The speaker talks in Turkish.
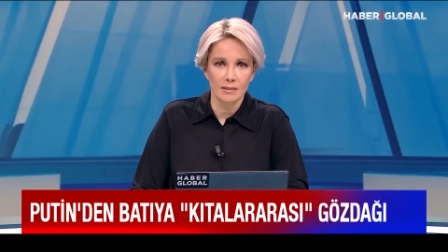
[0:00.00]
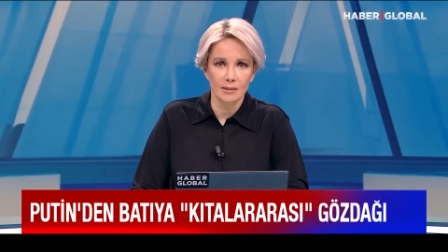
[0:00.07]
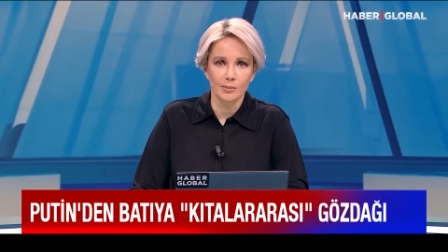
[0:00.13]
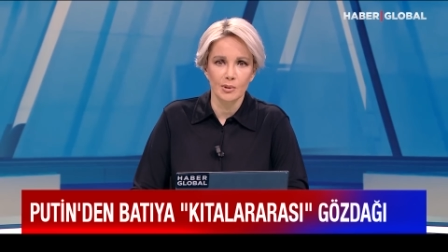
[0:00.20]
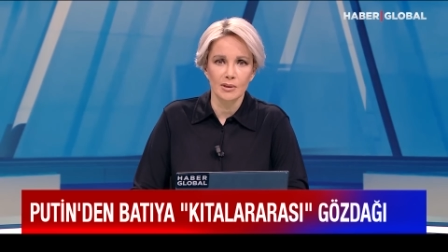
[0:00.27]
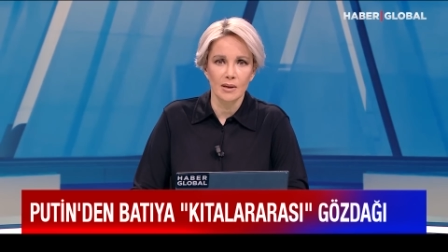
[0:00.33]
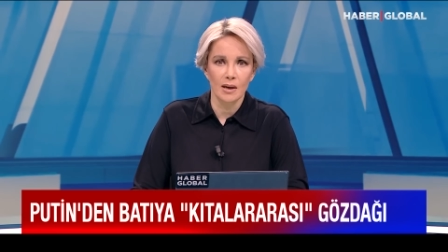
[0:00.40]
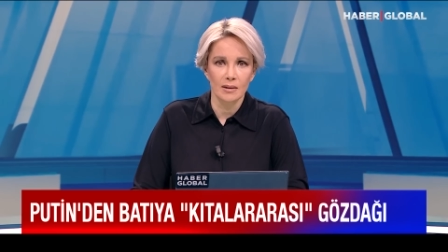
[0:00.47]

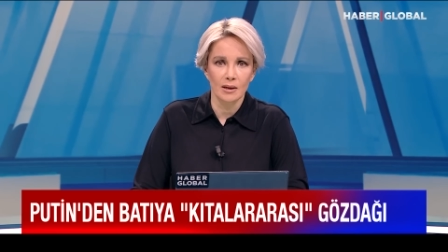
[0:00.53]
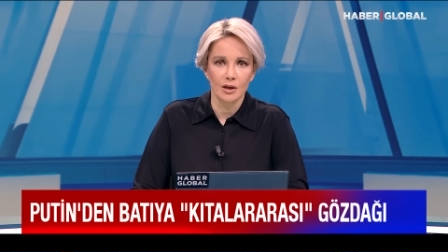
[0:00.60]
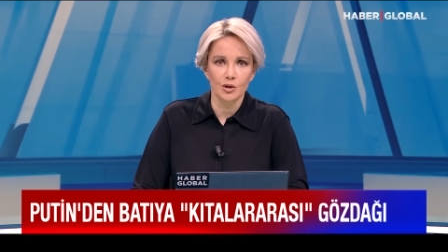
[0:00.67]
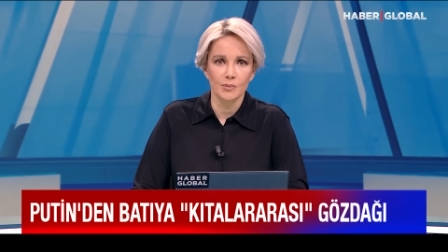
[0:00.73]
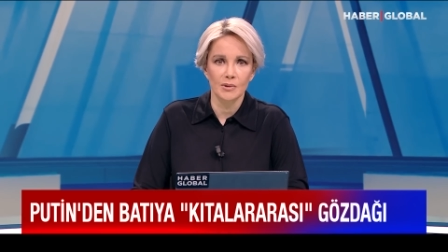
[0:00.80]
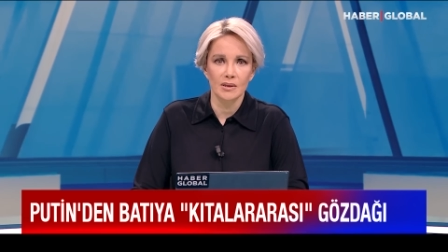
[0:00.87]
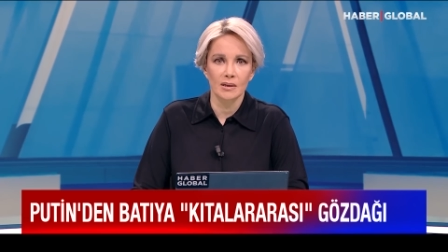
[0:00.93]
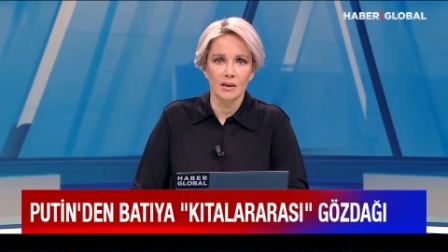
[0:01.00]
azaltılması
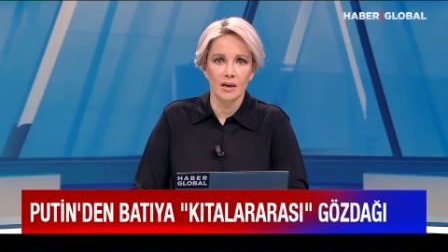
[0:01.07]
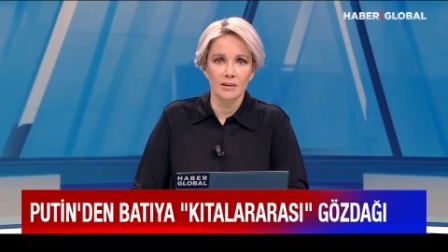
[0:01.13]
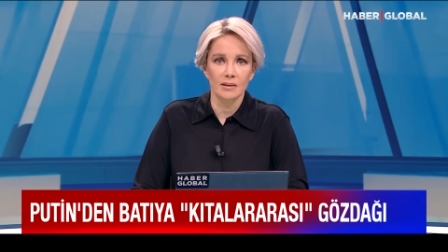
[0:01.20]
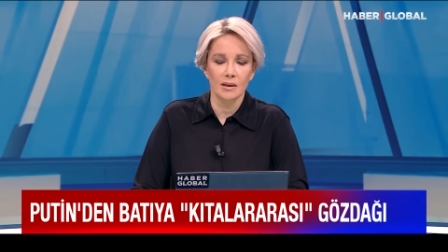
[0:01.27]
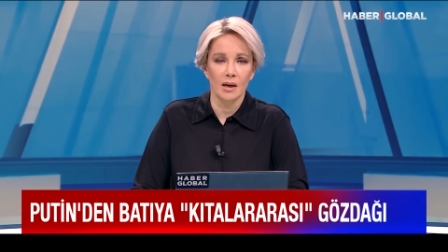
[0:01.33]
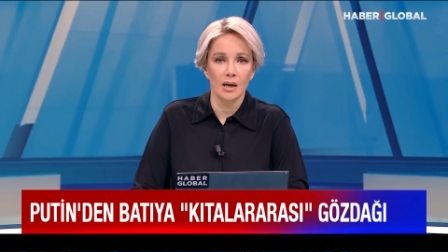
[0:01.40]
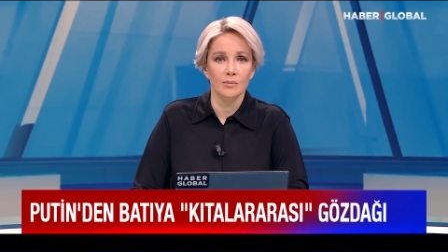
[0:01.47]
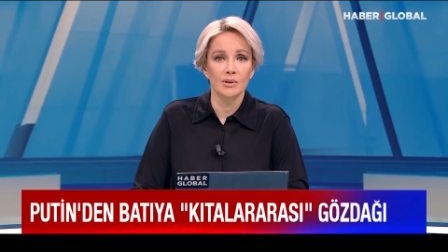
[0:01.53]
anlaşmasını
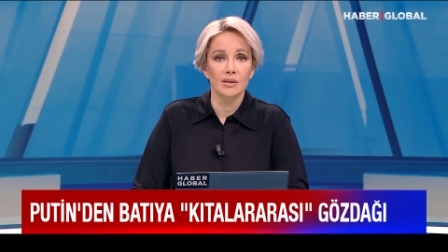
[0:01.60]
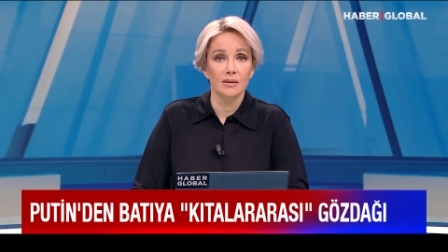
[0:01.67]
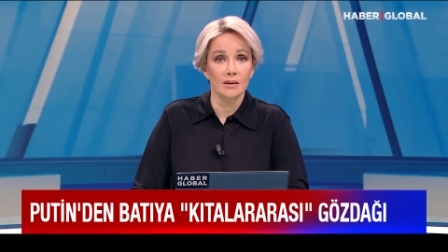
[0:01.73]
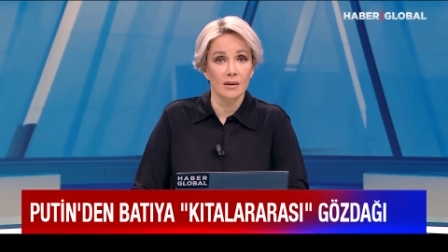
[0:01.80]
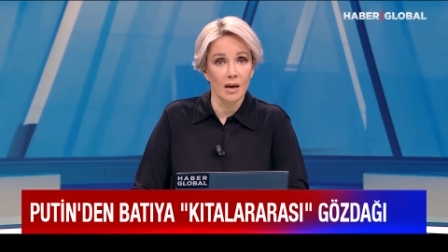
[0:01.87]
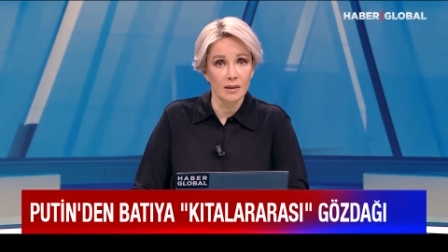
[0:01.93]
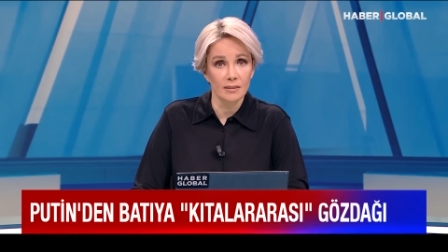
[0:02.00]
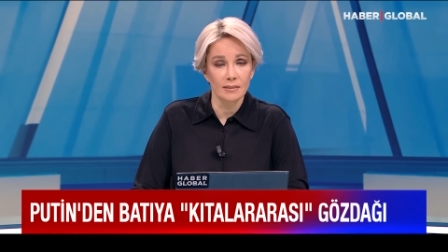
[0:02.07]
askıya
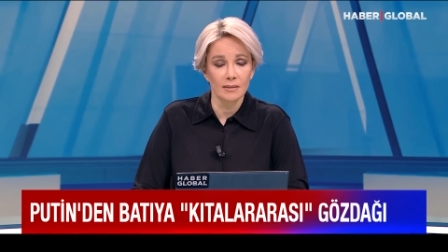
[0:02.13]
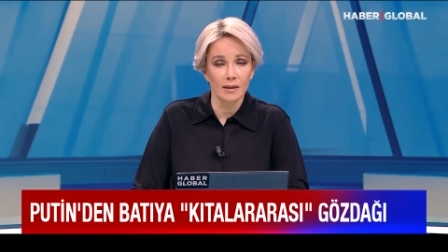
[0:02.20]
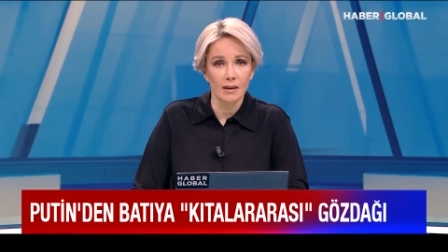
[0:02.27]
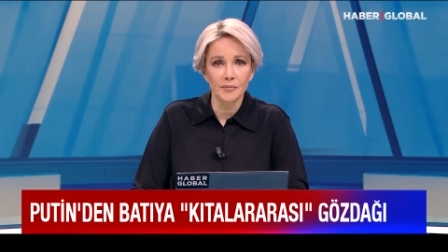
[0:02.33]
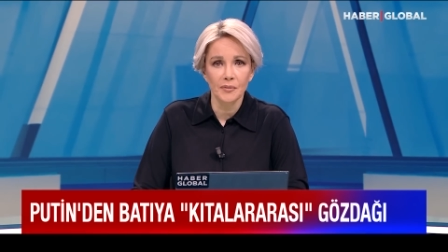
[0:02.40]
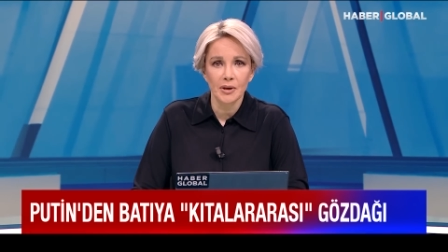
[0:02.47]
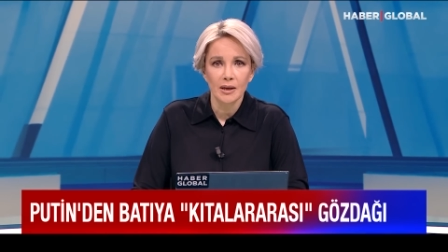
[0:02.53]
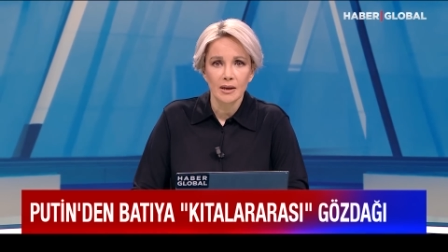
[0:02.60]
almasının
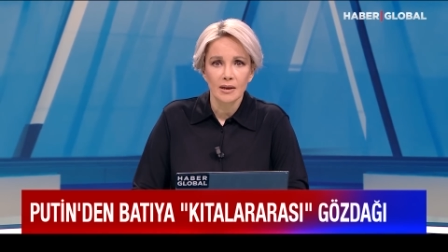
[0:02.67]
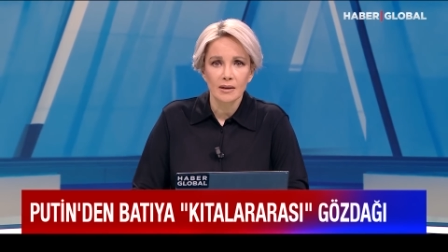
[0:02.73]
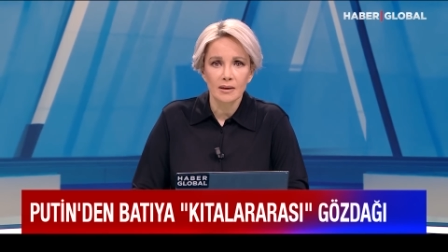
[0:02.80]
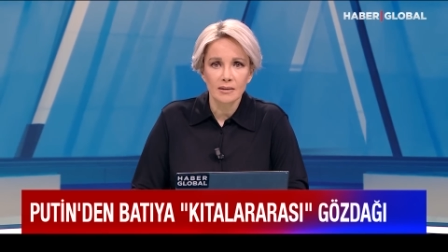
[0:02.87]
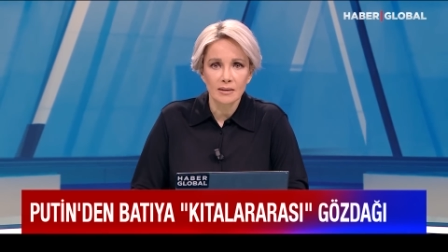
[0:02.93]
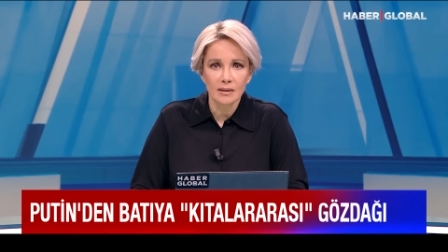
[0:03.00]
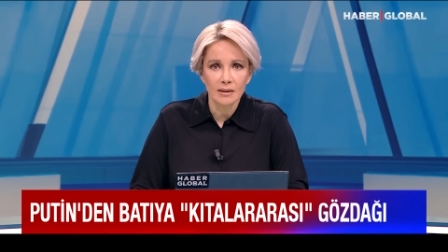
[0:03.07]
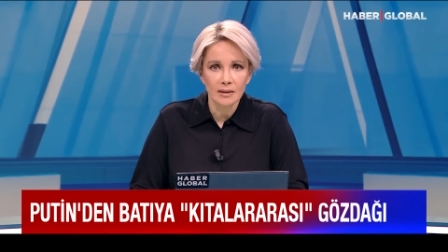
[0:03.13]
ardından
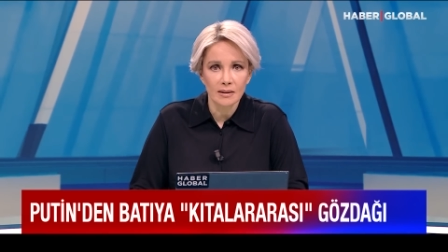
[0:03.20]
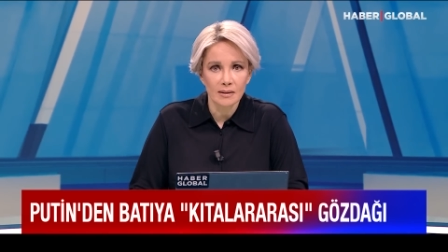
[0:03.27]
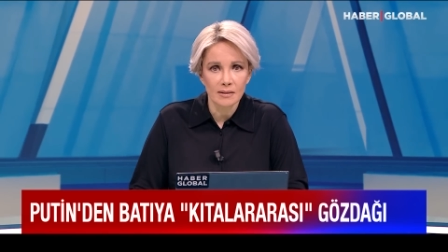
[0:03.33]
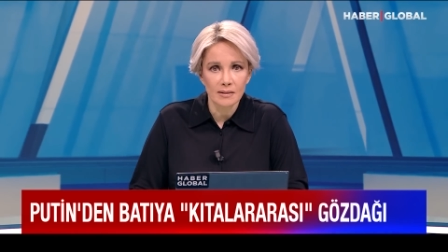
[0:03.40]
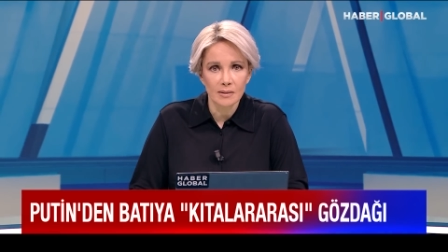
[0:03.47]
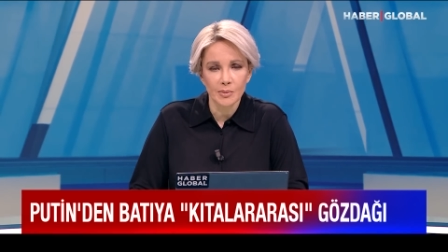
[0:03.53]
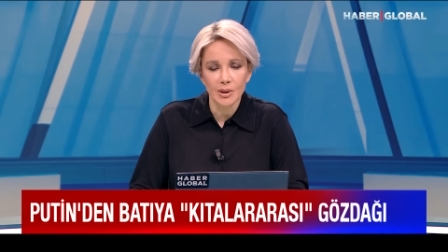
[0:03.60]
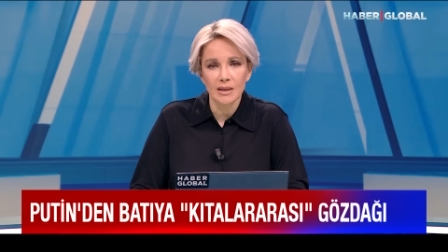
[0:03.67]
kıtalar
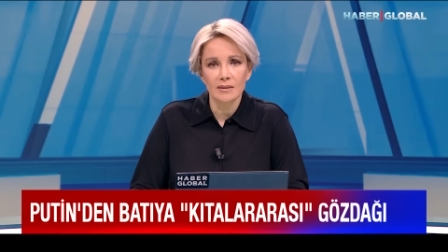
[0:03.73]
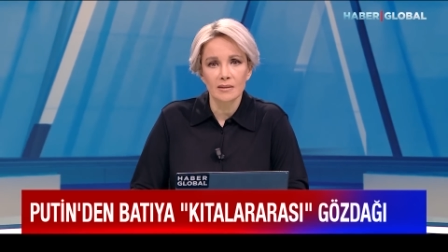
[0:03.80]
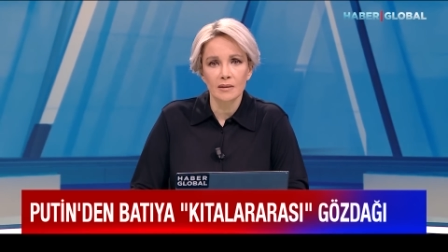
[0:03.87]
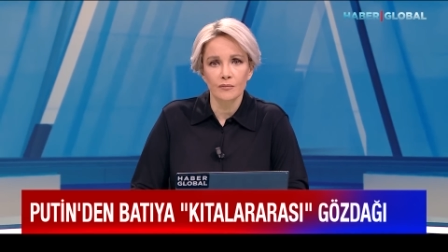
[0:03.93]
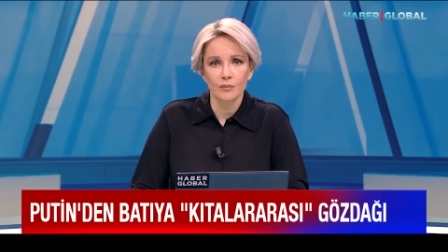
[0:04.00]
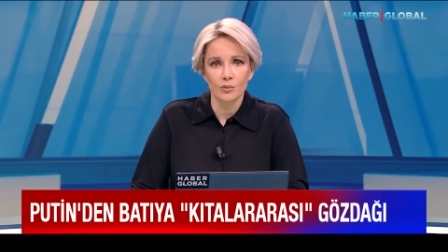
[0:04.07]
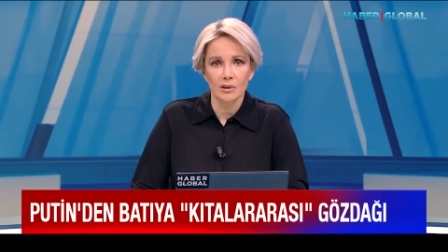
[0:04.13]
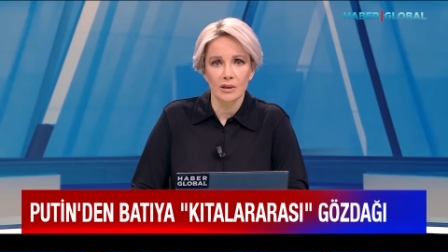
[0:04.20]
arası
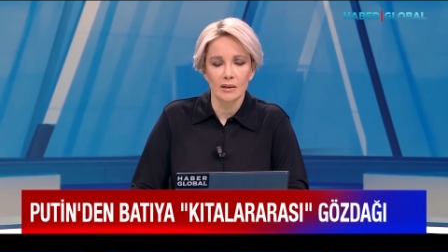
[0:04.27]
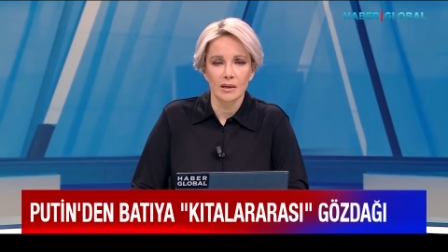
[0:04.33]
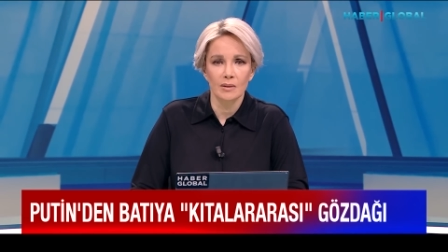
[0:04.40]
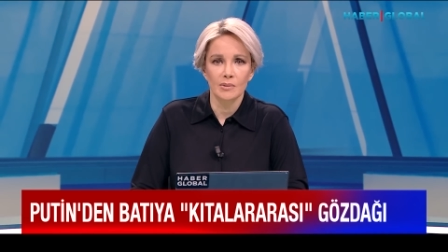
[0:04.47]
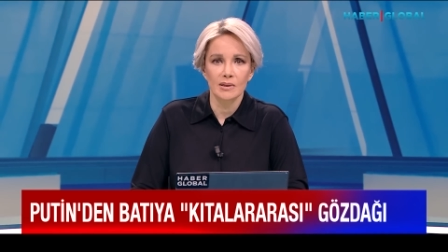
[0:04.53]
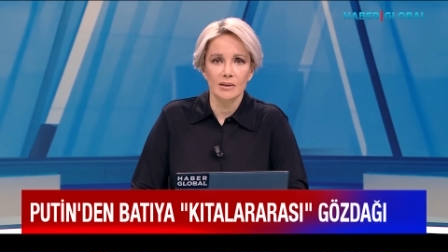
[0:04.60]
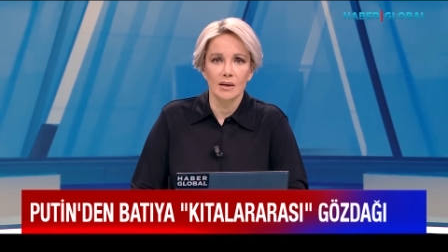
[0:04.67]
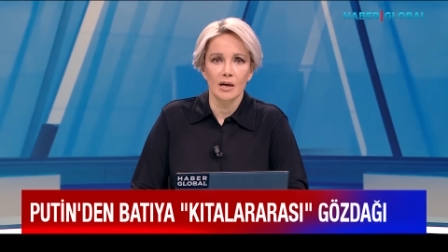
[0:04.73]
balistik füze
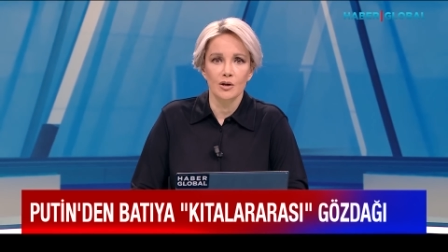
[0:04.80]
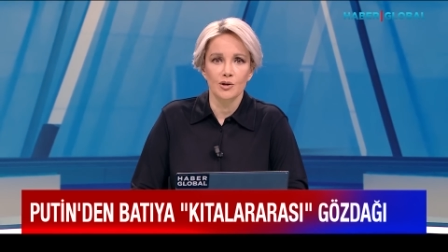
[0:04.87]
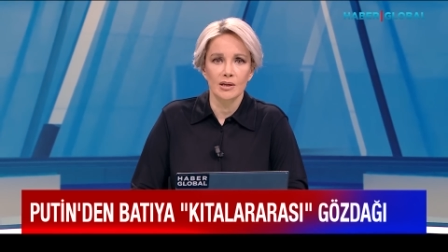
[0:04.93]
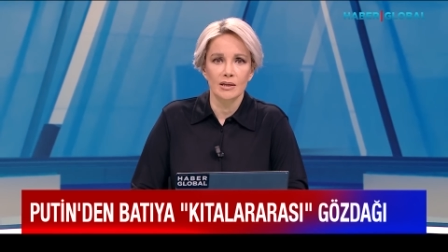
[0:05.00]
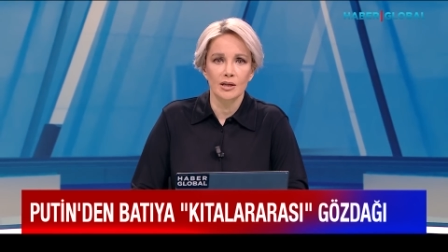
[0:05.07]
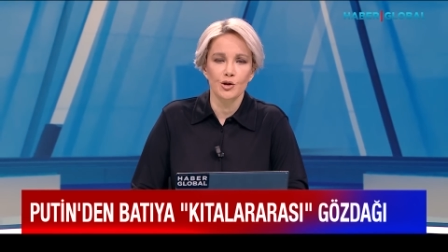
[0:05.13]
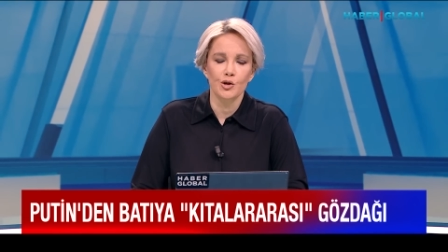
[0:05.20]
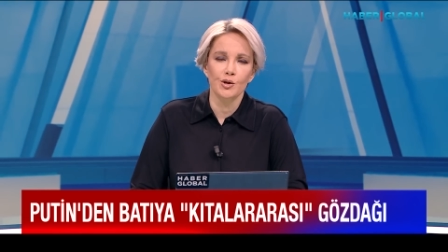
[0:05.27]
denemesi
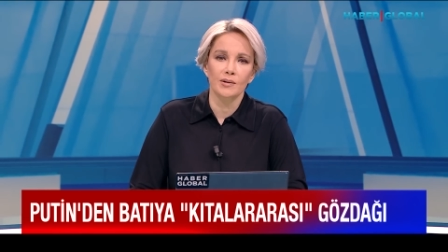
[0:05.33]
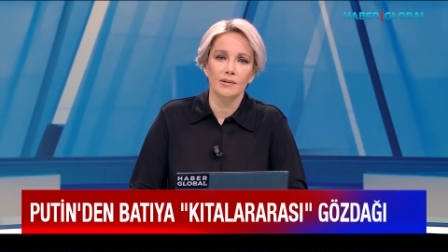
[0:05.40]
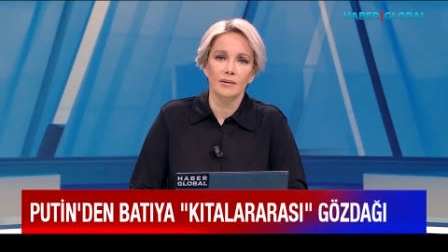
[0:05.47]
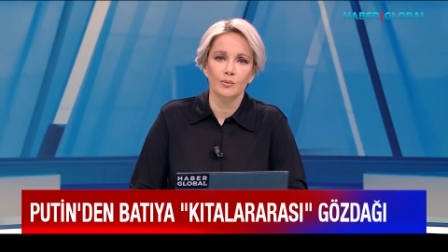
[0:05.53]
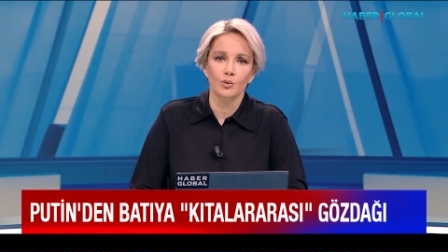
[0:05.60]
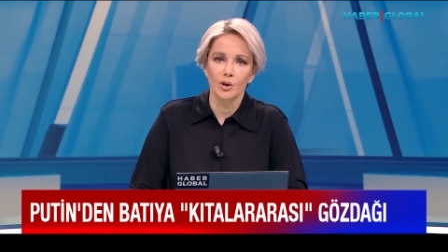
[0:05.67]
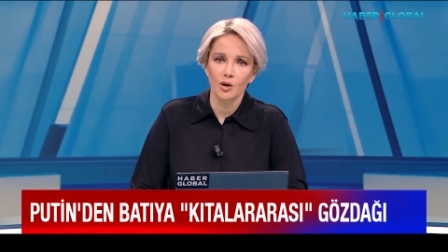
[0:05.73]
gerçekleştirdi.